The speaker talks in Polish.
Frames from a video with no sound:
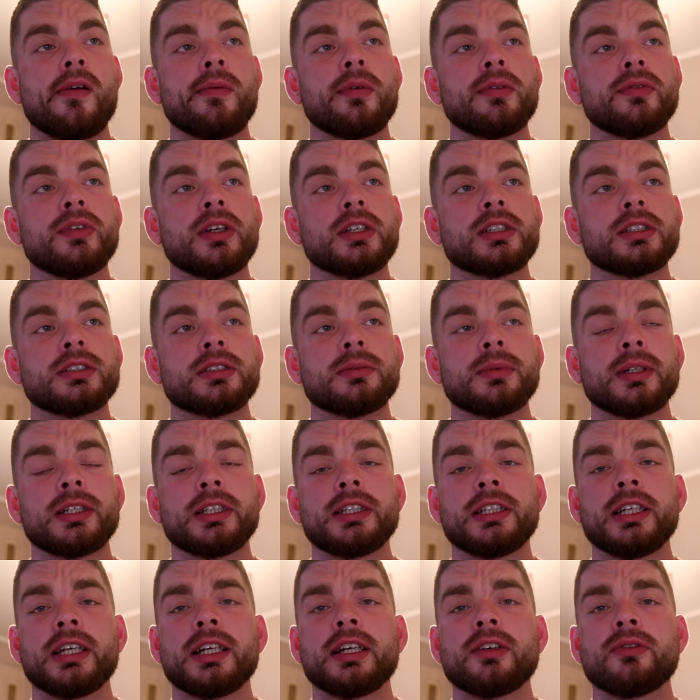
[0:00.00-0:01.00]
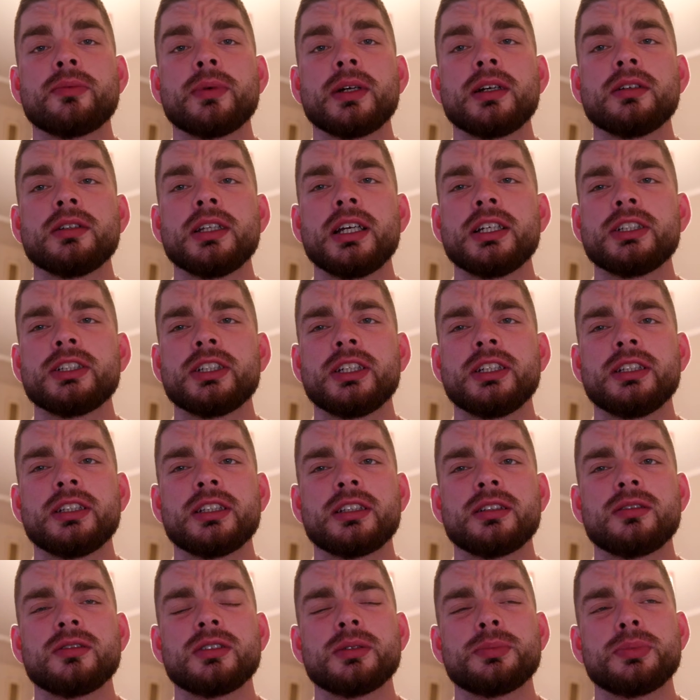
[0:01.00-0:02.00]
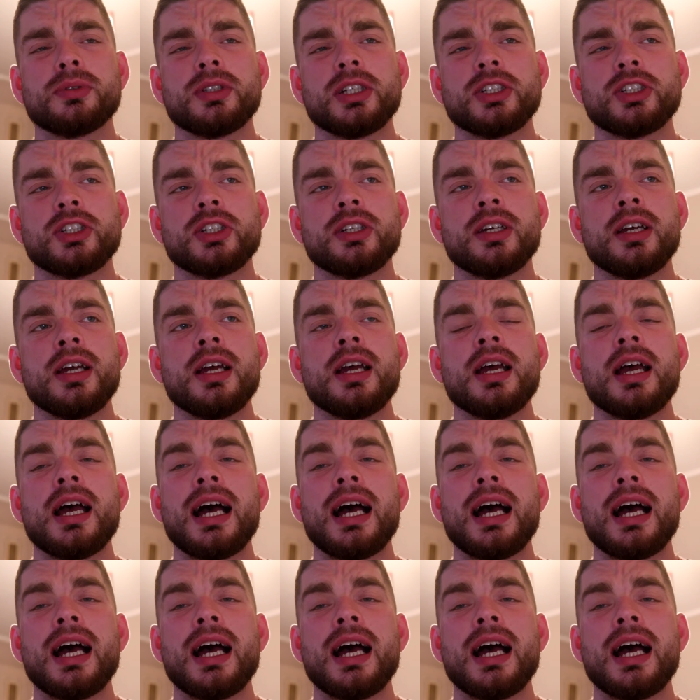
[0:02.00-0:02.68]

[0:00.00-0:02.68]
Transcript: Mówiła, że są jakieś jajka w majonezie, i inne tego typu rzeczy,